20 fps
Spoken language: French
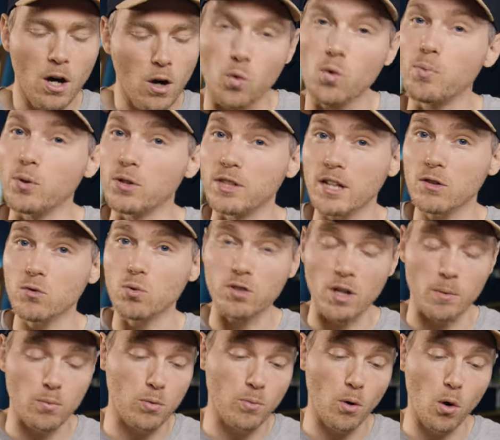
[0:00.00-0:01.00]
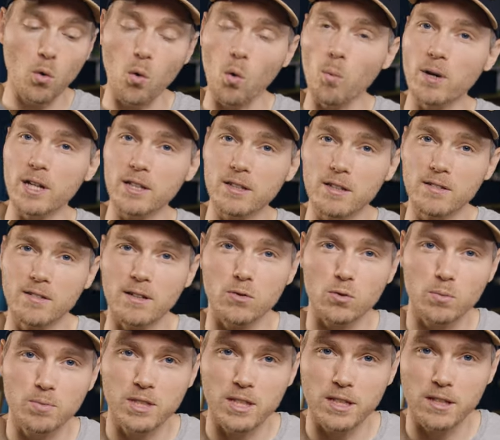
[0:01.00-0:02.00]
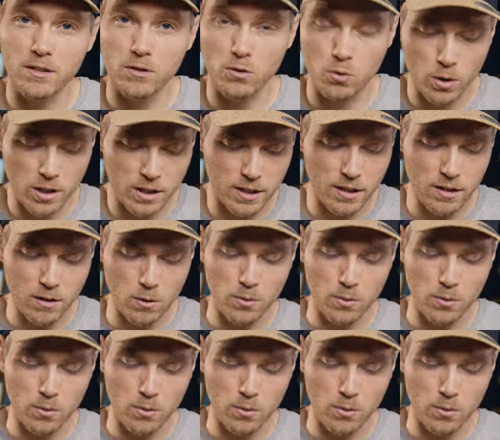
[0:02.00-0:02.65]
ou peut-être tout simplement compléter cette optique de kit,